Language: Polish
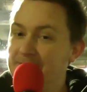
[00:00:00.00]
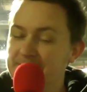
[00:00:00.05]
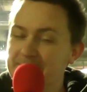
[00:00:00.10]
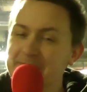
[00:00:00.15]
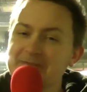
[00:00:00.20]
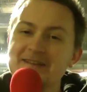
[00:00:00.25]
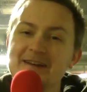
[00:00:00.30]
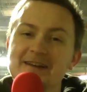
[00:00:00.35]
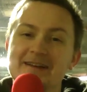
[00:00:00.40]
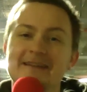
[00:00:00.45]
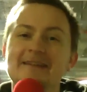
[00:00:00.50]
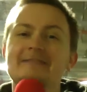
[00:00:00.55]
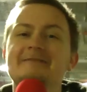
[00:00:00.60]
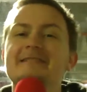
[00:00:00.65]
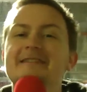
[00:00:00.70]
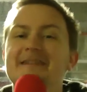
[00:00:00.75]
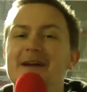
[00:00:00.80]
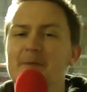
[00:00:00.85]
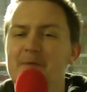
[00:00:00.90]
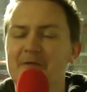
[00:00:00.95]
Kizak i
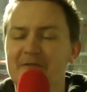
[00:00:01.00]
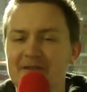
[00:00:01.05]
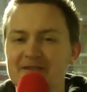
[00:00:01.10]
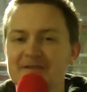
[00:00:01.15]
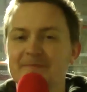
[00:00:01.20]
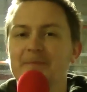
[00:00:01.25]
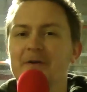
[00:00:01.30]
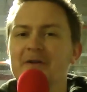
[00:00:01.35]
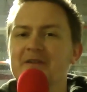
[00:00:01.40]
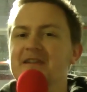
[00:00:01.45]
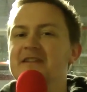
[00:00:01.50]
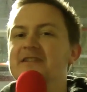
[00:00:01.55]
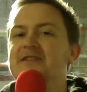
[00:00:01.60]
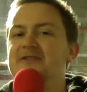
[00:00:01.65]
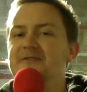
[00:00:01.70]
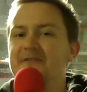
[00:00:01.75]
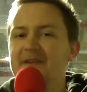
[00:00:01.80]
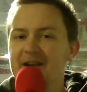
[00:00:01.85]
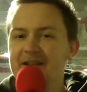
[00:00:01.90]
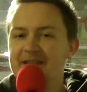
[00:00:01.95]
witamy was po
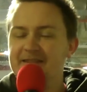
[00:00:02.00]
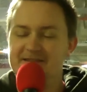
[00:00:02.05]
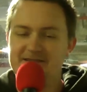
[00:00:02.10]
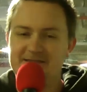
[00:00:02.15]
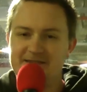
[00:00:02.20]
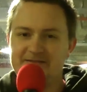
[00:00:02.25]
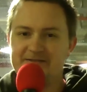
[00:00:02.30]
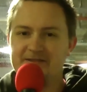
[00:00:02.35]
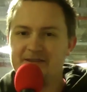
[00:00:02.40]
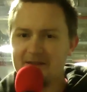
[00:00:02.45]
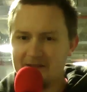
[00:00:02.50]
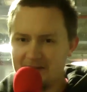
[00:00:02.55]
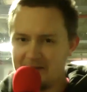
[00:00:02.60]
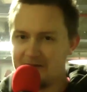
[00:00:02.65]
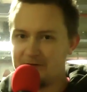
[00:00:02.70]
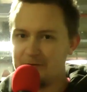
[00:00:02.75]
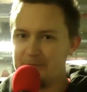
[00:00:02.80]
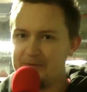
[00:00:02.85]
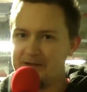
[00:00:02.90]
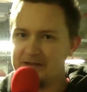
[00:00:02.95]
raz czwarty na
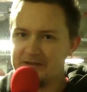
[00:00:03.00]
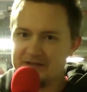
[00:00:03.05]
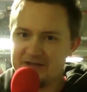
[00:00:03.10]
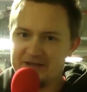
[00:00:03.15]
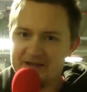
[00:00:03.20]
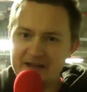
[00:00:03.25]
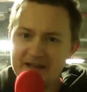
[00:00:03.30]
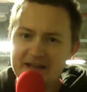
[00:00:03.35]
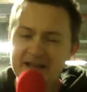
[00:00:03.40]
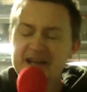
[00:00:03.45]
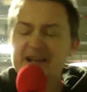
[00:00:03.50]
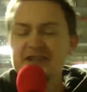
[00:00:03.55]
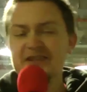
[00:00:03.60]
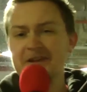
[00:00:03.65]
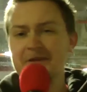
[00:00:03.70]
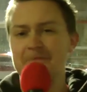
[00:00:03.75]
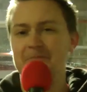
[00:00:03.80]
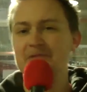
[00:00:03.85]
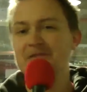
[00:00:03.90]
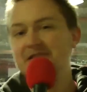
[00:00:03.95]
targach Rupieci,
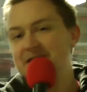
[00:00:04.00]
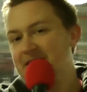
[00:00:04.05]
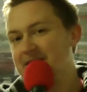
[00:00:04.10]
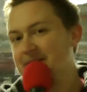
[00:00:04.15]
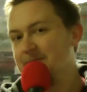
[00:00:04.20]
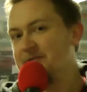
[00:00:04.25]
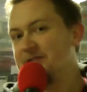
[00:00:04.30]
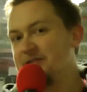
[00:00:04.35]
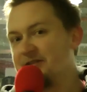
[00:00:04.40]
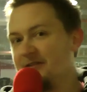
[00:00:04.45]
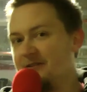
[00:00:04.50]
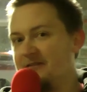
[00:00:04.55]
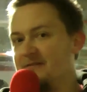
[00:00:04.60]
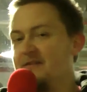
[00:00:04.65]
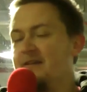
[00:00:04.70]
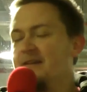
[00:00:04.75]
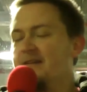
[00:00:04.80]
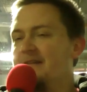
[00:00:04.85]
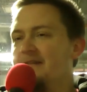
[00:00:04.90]
gdzie postaramy się...